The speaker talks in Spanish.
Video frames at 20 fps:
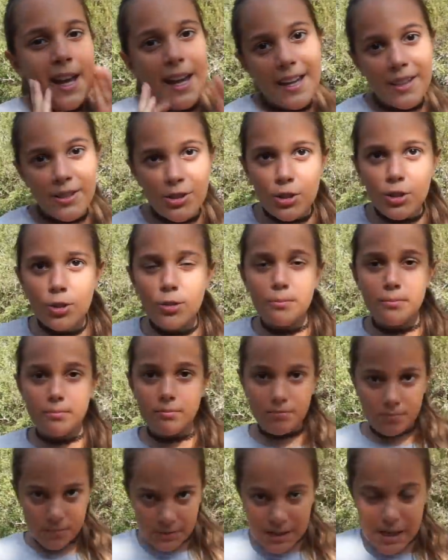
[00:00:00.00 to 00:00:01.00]
Eso
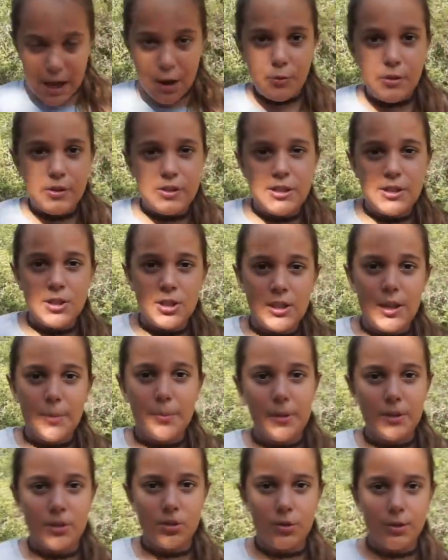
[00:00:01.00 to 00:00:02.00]
ya no ha sido las
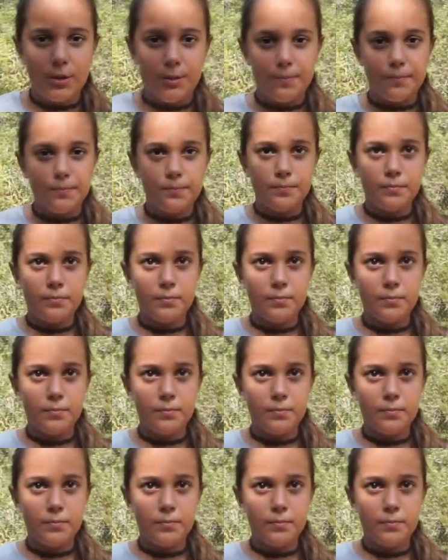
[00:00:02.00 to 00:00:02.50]
personas.